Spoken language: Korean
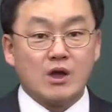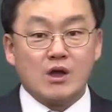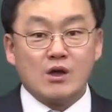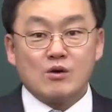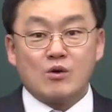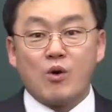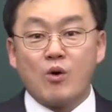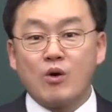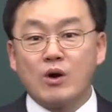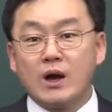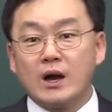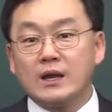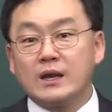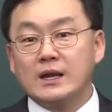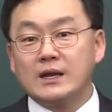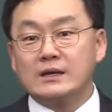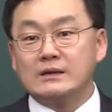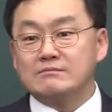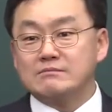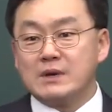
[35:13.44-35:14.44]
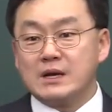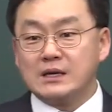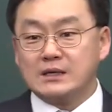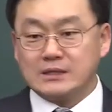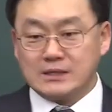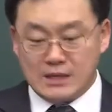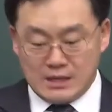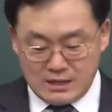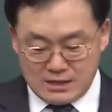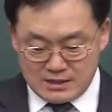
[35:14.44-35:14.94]
곳간에는 막
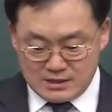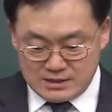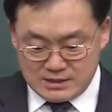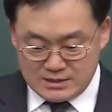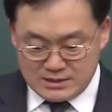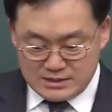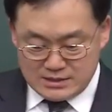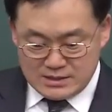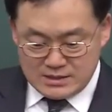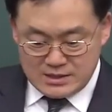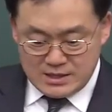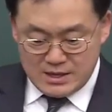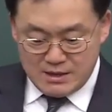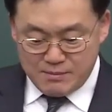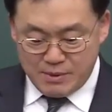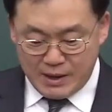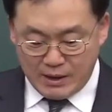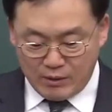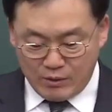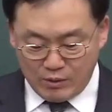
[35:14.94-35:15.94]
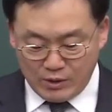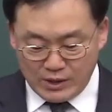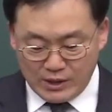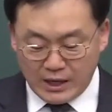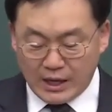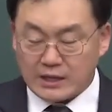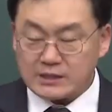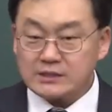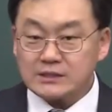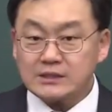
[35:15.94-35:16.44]
그냥 응? 백곡이
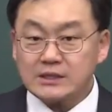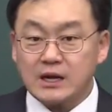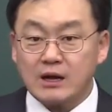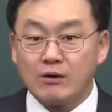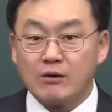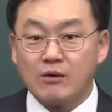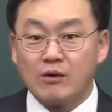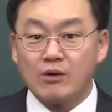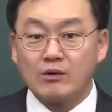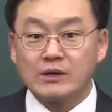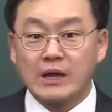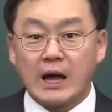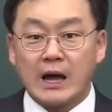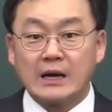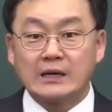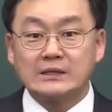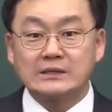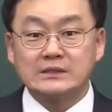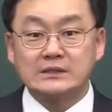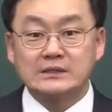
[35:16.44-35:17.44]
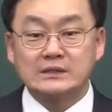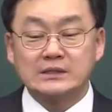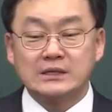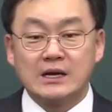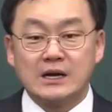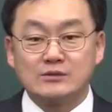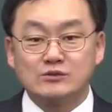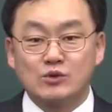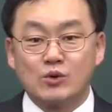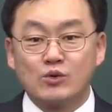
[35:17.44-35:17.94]
가득하고
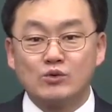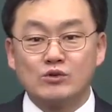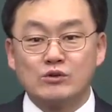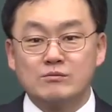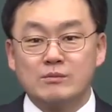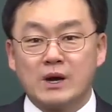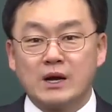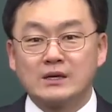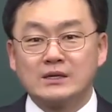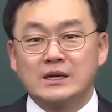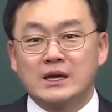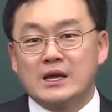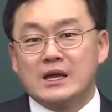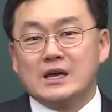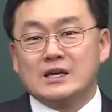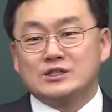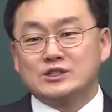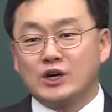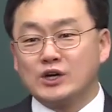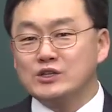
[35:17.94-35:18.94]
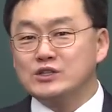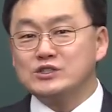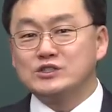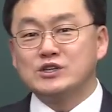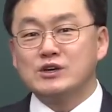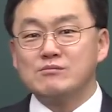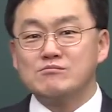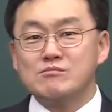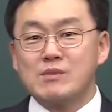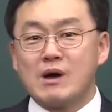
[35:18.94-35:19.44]
양들과 소는 막 그냥
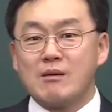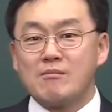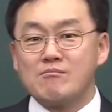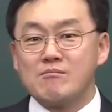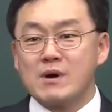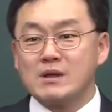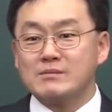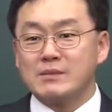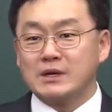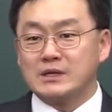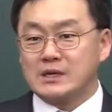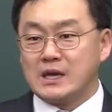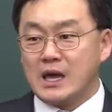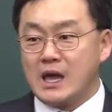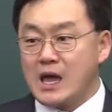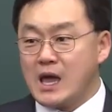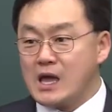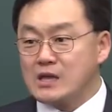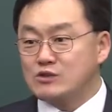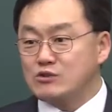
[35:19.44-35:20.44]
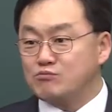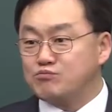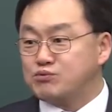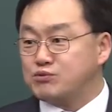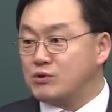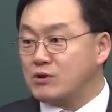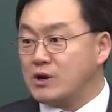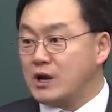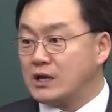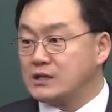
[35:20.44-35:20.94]
천천만만 막 계속
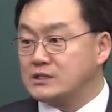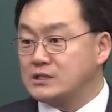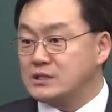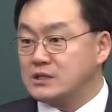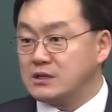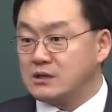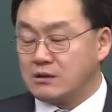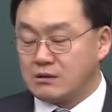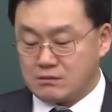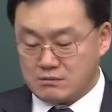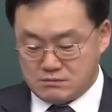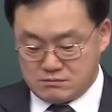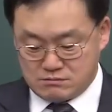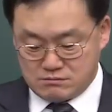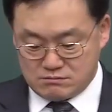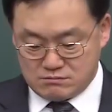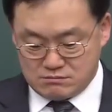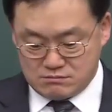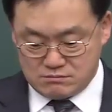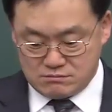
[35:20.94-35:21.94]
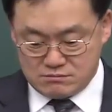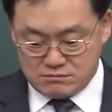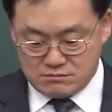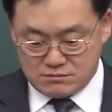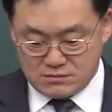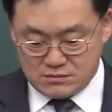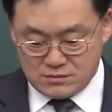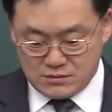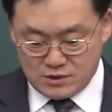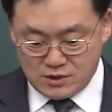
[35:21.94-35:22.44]
불어나지.
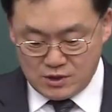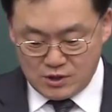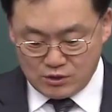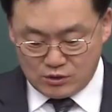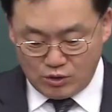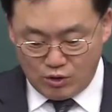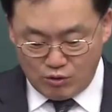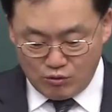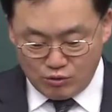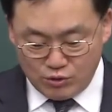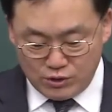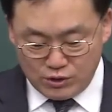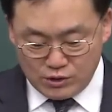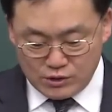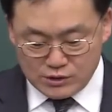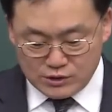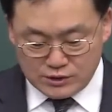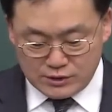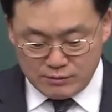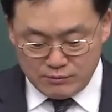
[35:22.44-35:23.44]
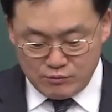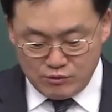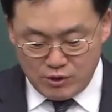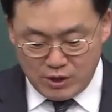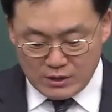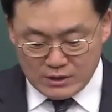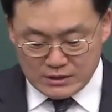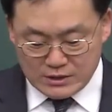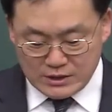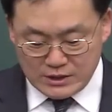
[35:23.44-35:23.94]
또 우리를
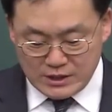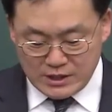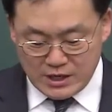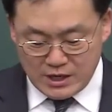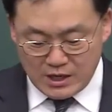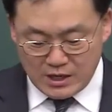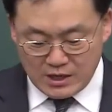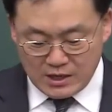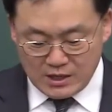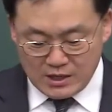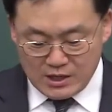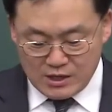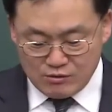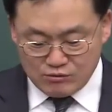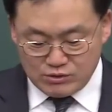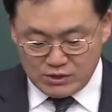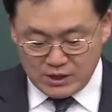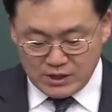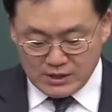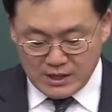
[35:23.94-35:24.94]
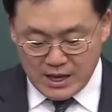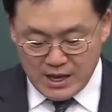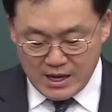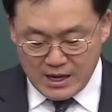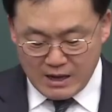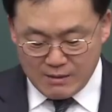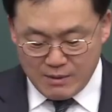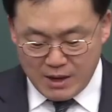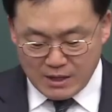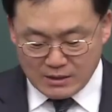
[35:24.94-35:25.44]
침노하는 일이나 우리가
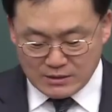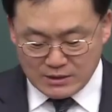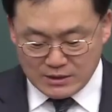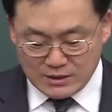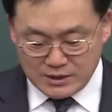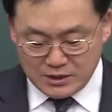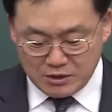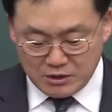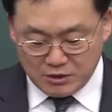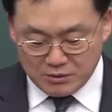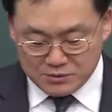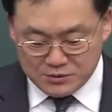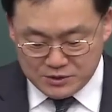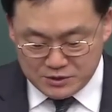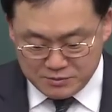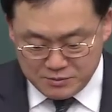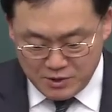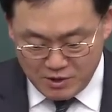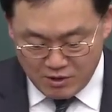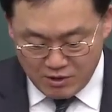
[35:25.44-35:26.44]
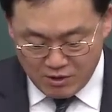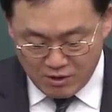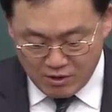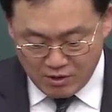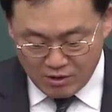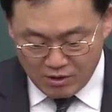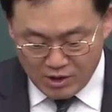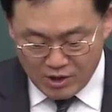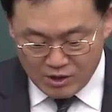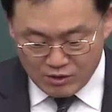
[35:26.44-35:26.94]
나아가 막는 일이 없으며
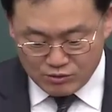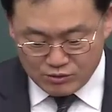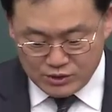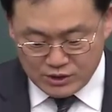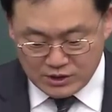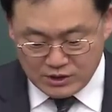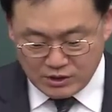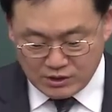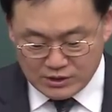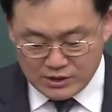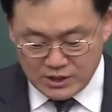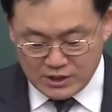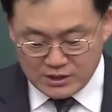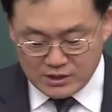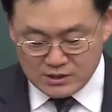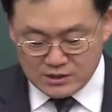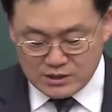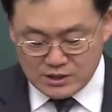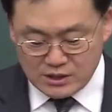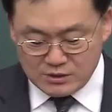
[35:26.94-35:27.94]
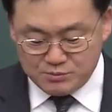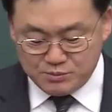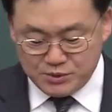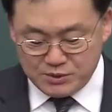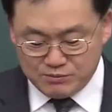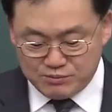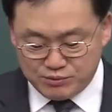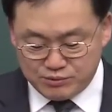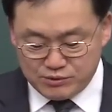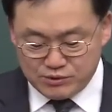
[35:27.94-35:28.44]
우리 거리에는
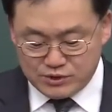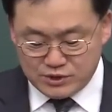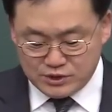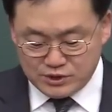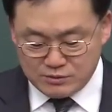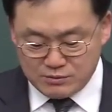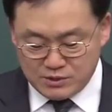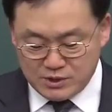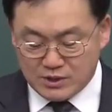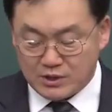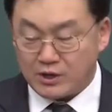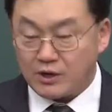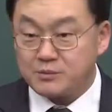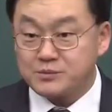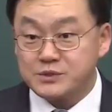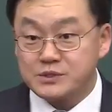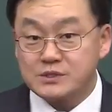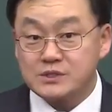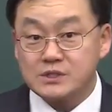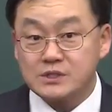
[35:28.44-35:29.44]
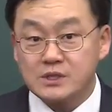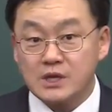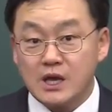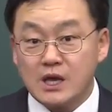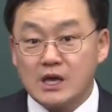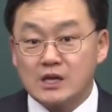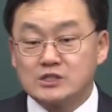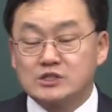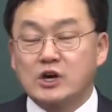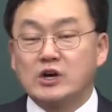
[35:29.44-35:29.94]
슬피 부르짖음이 없어질때
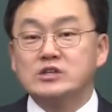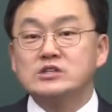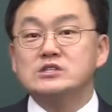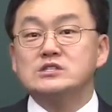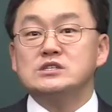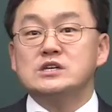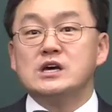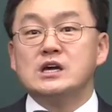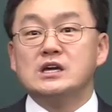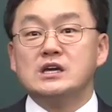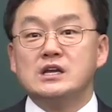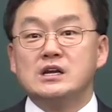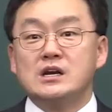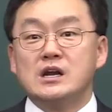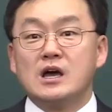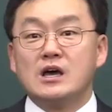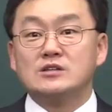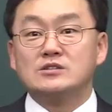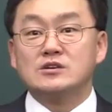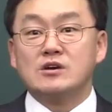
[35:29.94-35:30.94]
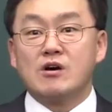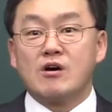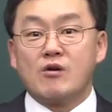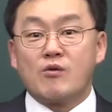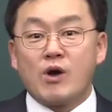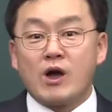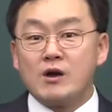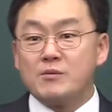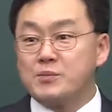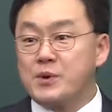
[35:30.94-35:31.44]
전쟁 일어나서
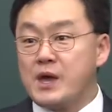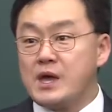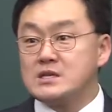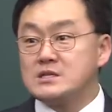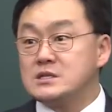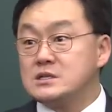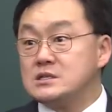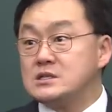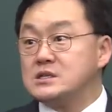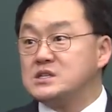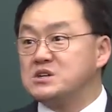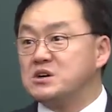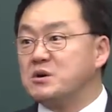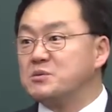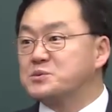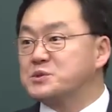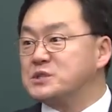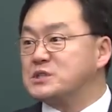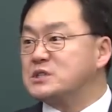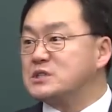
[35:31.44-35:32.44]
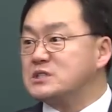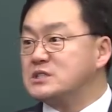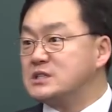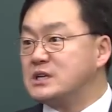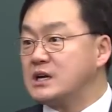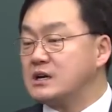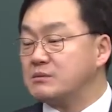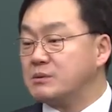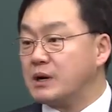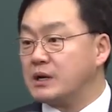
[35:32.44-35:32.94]
황폐해지는 일이 없을
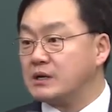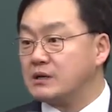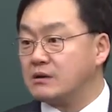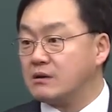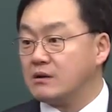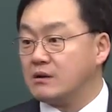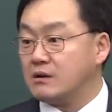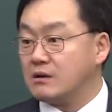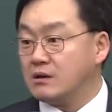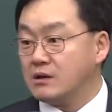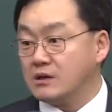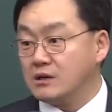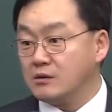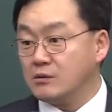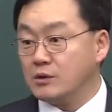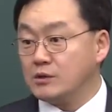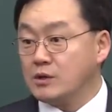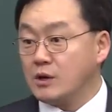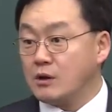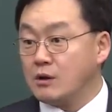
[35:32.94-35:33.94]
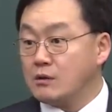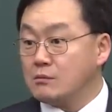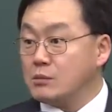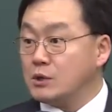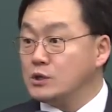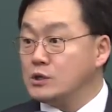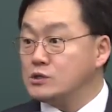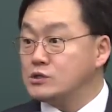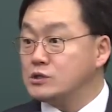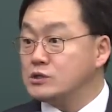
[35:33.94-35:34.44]
것이라 고 말인 거예요. 왜냐?
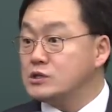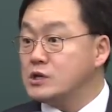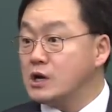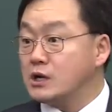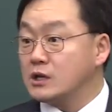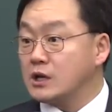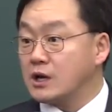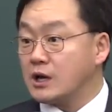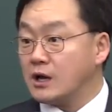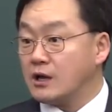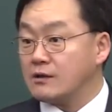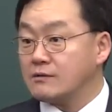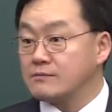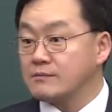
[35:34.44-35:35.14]
맨날 승리하니까.